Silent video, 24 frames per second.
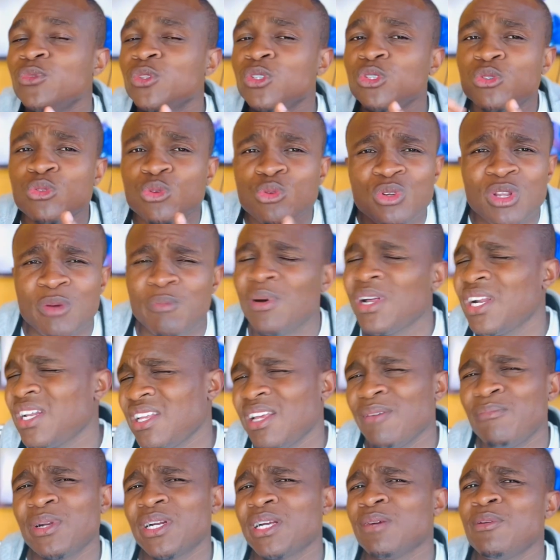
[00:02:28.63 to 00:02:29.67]
Tudo é, é
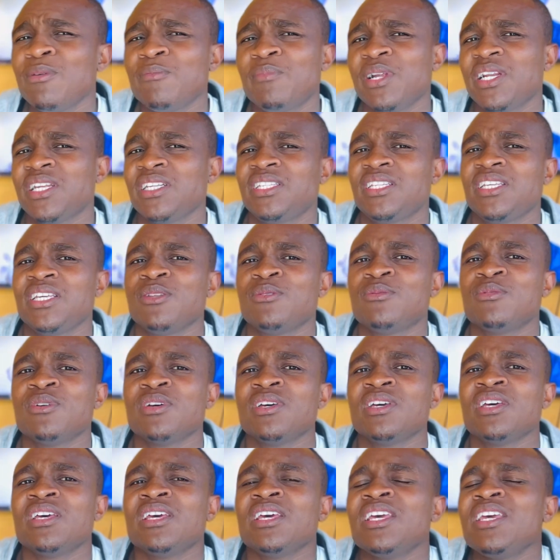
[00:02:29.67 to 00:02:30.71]
praticamente parecido.
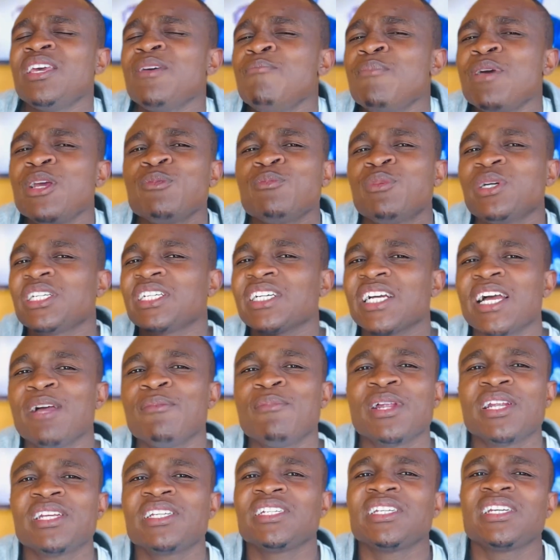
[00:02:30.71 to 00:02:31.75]
E mesmo as
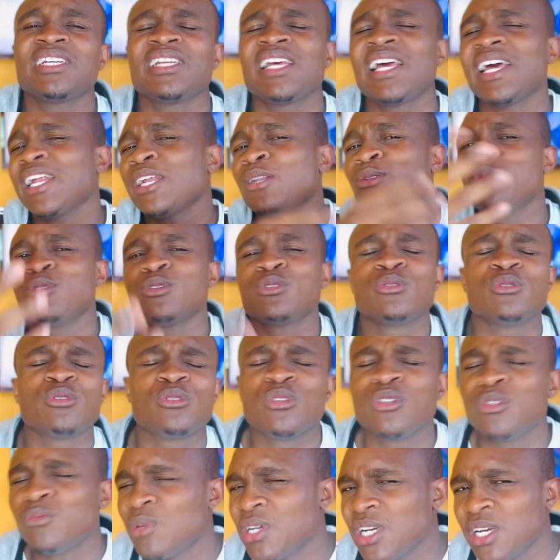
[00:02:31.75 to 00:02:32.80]
câmeras, era 12, 12,
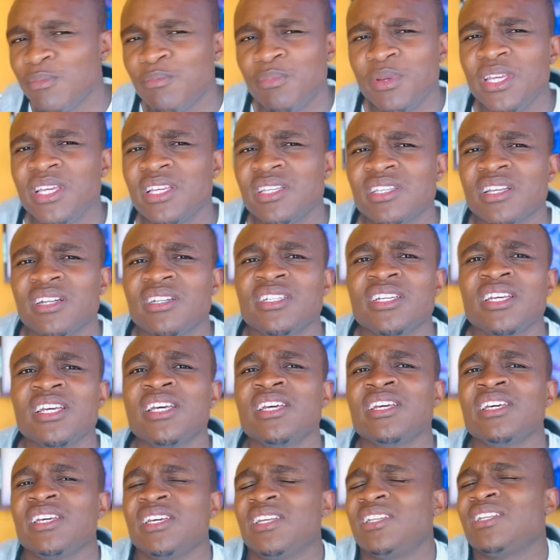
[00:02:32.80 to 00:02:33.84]
12 megapixels.
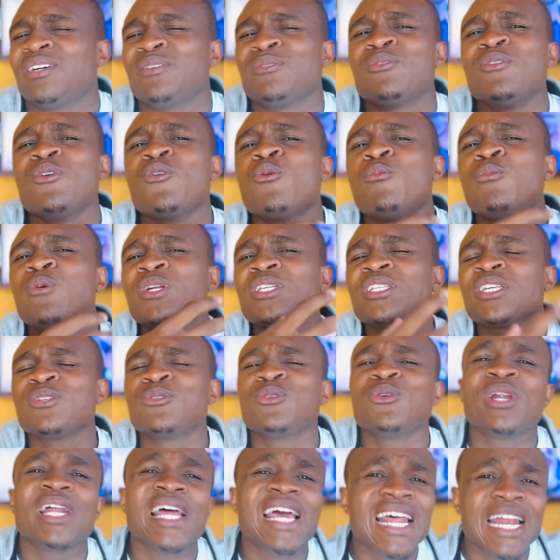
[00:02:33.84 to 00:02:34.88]
Então, o
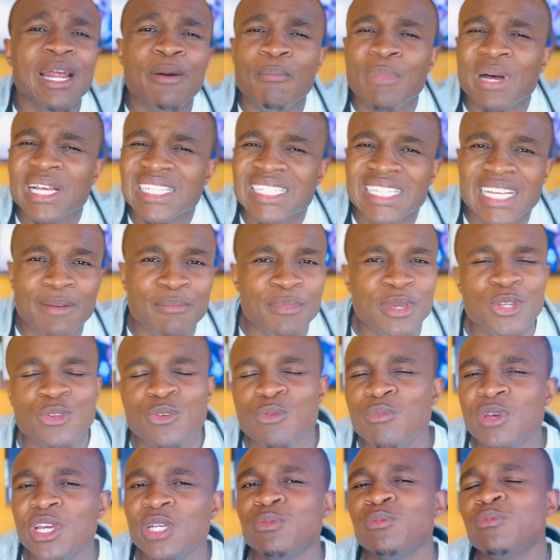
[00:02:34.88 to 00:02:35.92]
processador era basicamente o
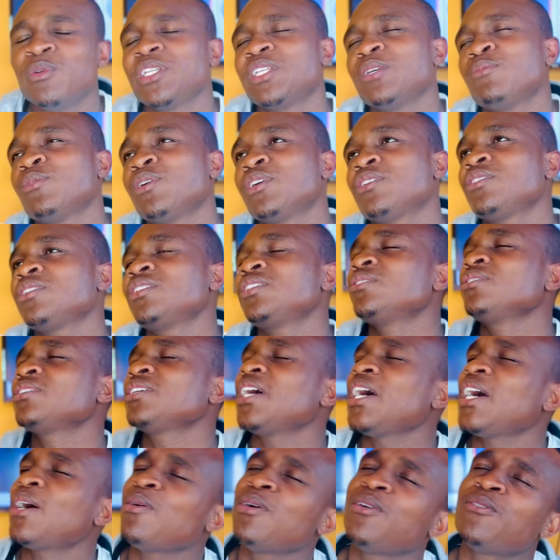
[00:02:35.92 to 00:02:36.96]
mesmo. Pensa, embora vocês digam que
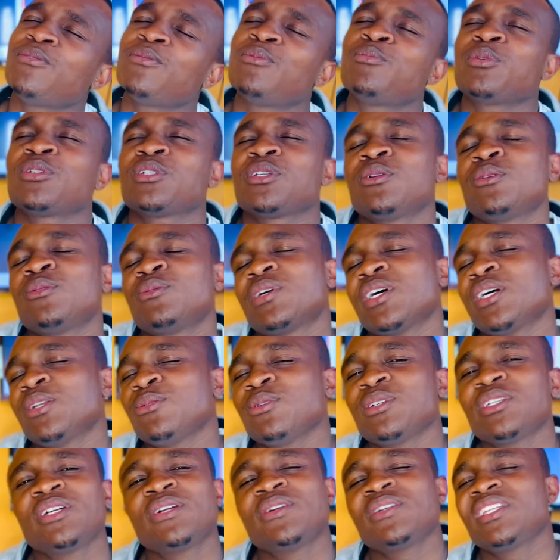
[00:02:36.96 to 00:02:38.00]
ah, o processador do 14
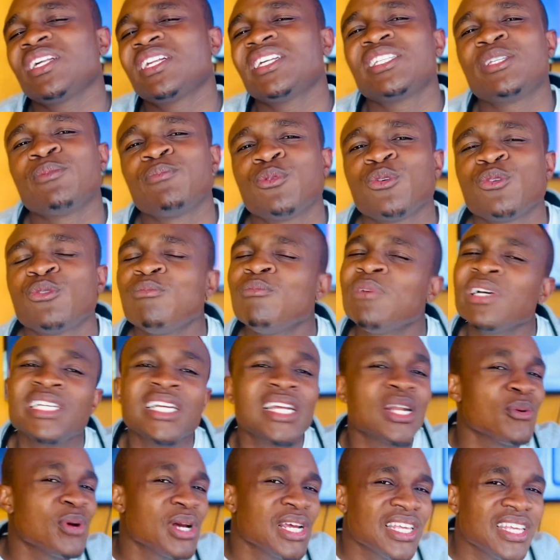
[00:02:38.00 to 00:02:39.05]
era 13 Pro, mas era o
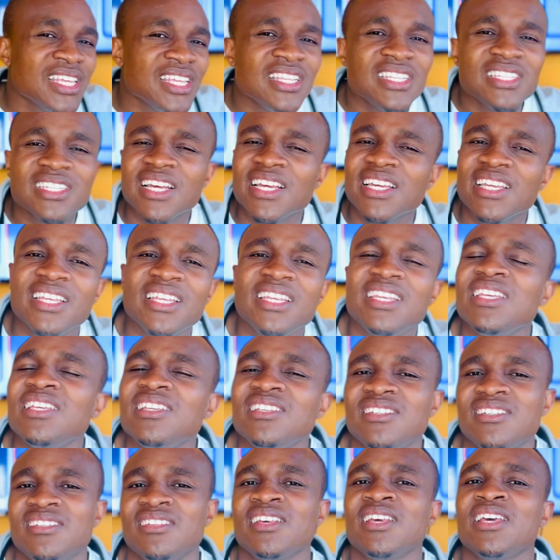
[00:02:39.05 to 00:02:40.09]
A15,
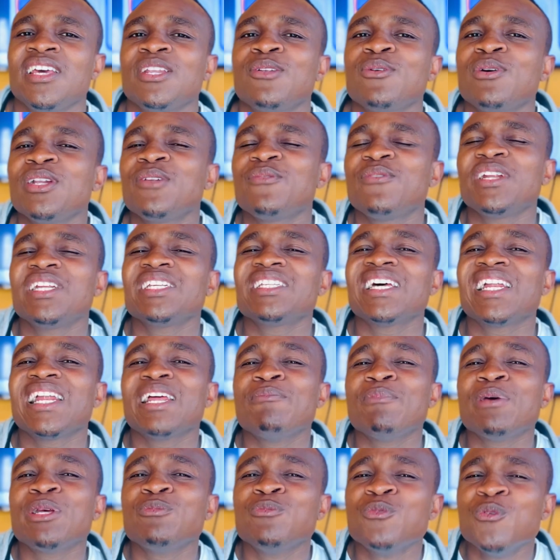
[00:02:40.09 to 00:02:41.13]
A15. Então, a diferença era
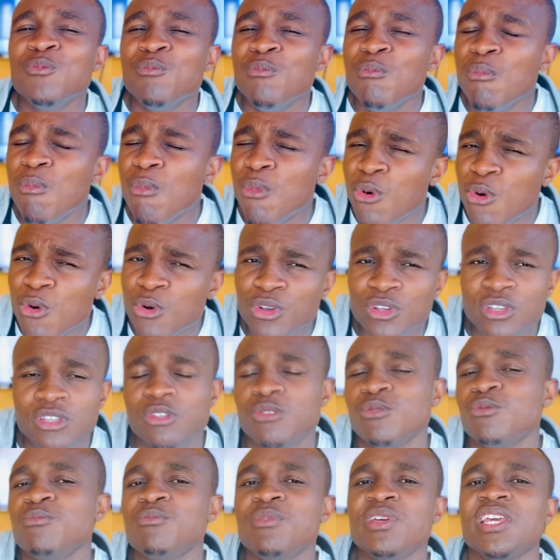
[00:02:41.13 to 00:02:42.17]
mesmo muito
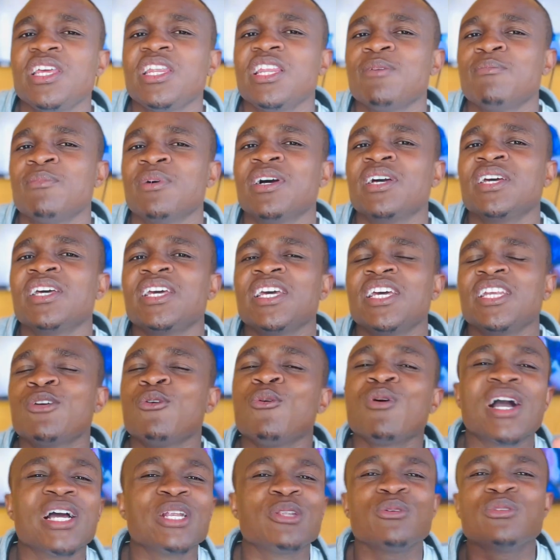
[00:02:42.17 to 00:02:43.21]
mínima. Então, o
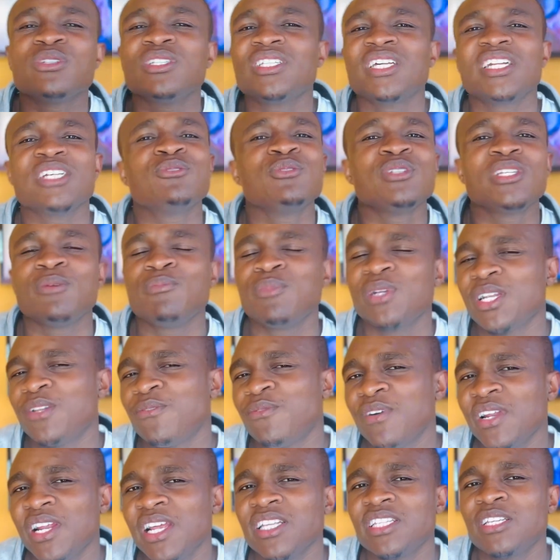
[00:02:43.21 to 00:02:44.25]
14 e 13 não tinha muita
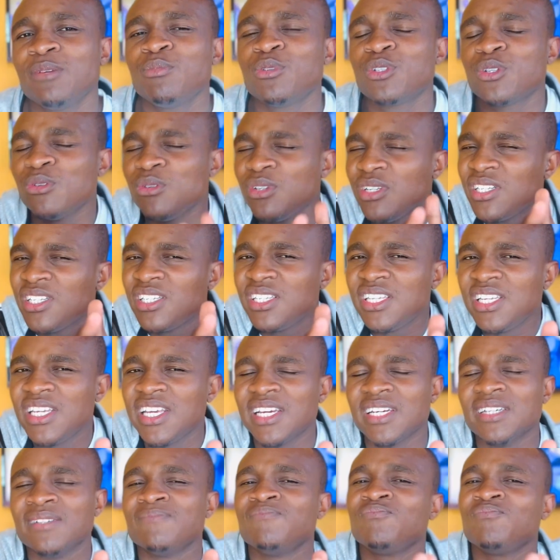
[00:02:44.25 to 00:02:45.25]
diferença. É por isso que eu dizia,